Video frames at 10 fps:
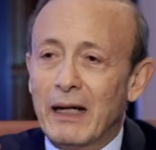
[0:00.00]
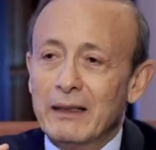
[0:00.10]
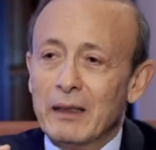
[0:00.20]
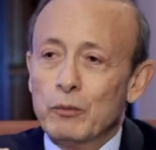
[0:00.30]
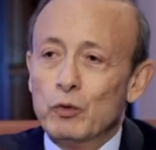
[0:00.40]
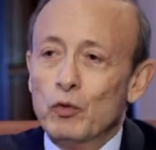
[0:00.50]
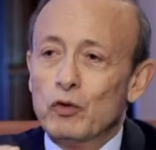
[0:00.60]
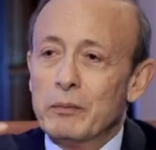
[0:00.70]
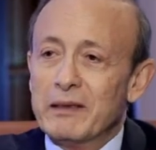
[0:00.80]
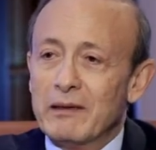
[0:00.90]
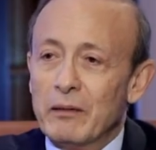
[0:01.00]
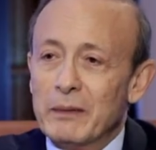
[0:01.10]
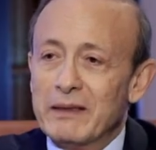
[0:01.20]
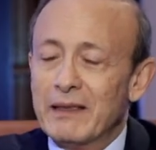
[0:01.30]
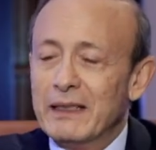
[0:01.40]
عندك بتنط
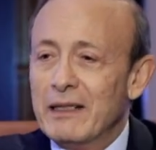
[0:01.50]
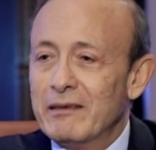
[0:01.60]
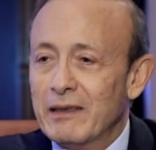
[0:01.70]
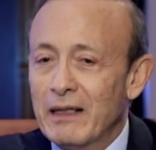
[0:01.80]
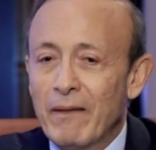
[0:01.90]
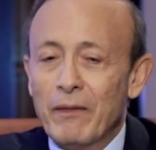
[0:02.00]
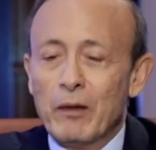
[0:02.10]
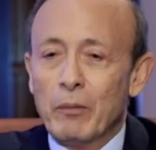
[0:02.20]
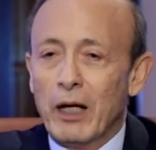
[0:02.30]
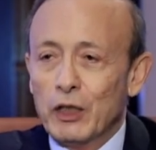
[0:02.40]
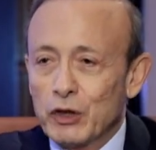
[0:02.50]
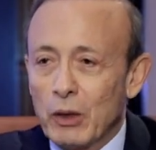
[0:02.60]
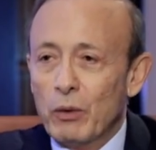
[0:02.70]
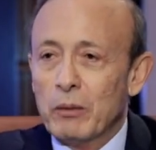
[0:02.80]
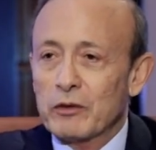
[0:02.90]
من السنه للسنه ب
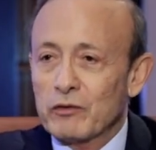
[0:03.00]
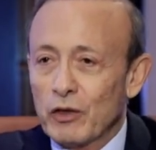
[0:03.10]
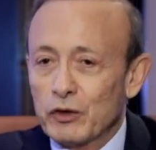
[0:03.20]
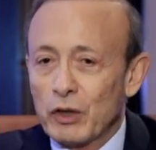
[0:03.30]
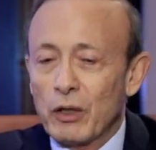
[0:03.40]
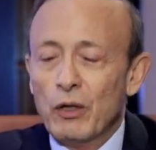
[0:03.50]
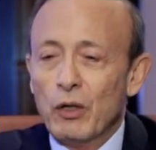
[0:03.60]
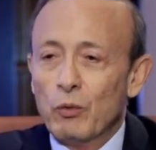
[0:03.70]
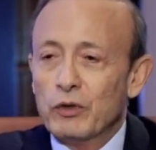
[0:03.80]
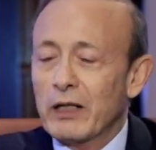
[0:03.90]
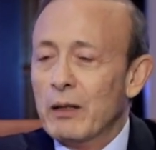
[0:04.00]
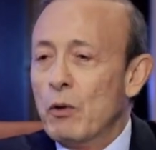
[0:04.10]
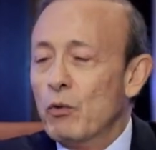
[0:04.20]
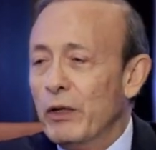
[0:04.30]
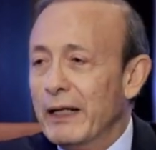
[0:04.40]
10 و15 واذا كان
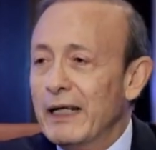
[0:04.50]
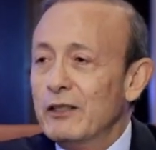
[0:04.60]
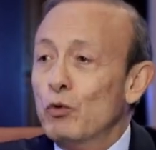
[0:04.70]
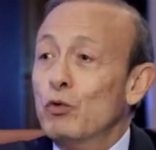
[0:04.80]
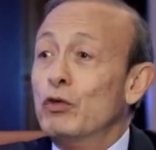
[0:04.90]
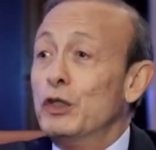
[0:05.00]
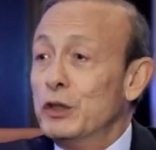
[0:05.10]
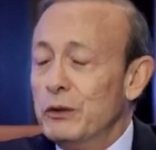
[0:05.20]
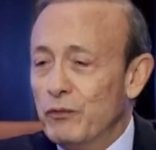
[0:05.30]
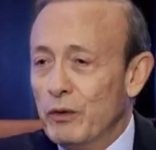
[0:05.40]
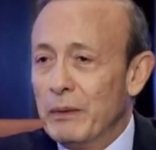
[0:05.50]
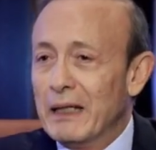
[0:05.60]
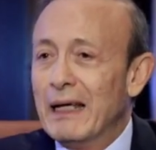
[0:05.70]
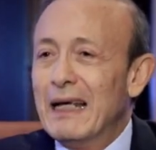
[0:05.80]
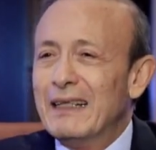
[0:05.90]
الموقع جيد تنط 20%
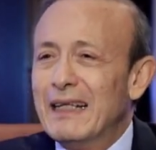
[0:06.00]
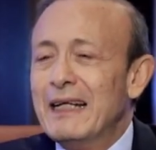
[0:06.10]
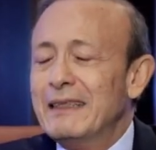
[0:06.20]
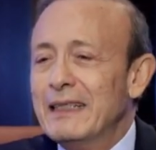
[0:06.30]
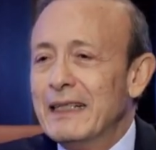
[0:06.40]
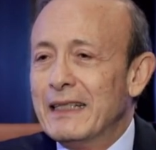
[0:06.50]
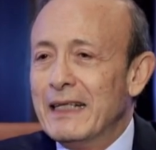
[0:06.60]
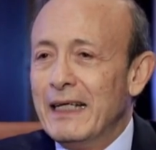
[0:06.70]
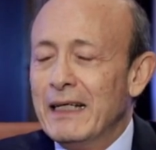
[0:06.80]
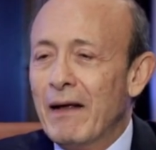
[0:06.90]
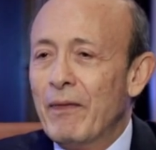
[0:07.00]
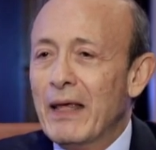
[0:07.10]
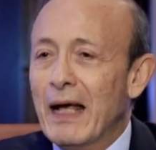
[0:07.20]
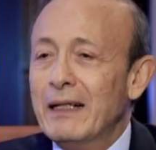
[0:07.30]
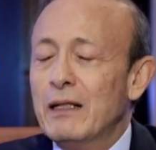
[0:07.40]
ده نتيجه ان احنا
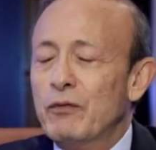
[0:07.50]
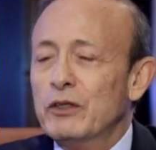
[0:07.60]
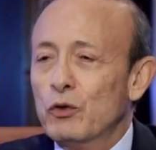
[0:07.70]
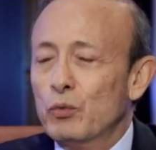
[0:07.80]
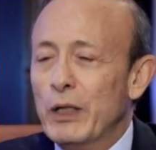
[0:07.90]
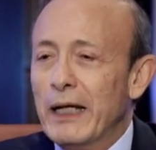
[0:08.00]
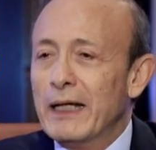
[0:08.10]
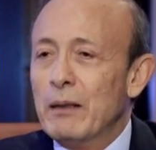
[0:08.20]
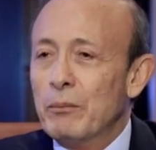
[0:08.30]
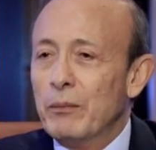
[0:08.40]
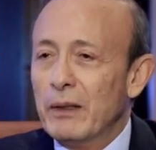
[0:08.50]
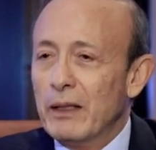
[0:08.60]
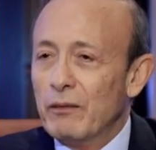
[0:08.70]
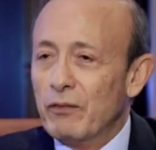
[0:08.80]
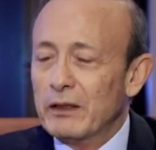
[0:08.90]
قعدنا فتره طويله ايام
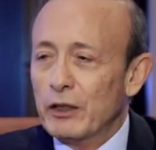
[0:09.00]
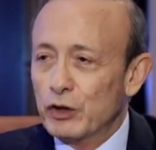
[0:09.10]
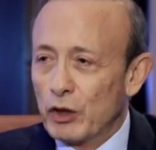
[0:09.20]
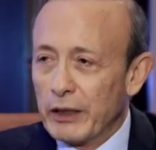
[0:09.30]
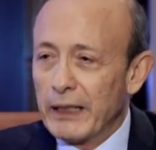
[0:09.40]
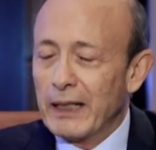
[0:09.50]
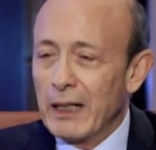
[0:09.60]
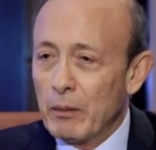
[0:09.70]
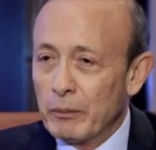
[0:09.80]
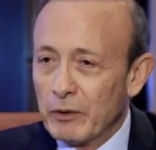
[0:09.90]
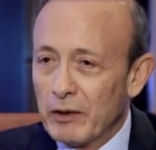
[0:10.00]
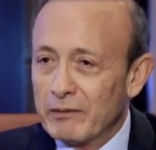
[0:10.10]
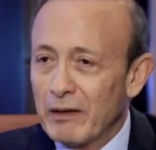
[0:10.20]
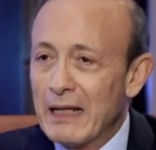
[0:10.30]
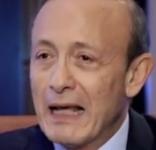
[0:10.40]
الفتره الاشتراكيه ايام عبد
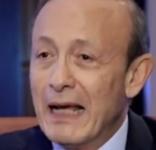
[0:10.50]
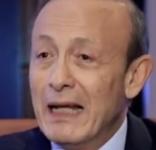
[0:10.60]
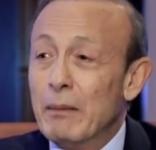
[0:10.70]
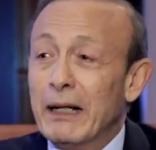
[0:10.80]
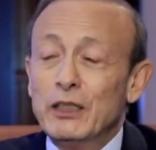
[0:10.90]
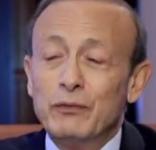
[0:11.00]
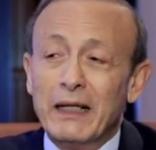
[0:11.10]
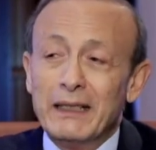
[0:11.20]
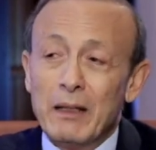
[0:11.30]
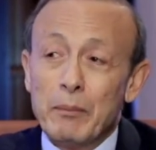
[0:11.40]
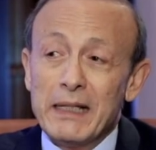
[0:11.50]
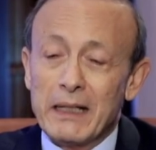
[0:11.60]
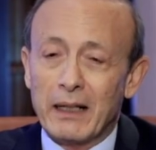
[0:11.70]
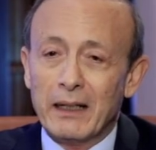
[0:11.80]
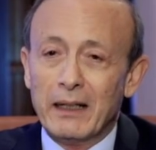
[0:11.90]
الناصر احنا ما كانش في عندنا
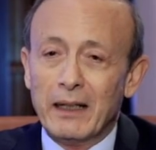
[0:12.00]
بنيه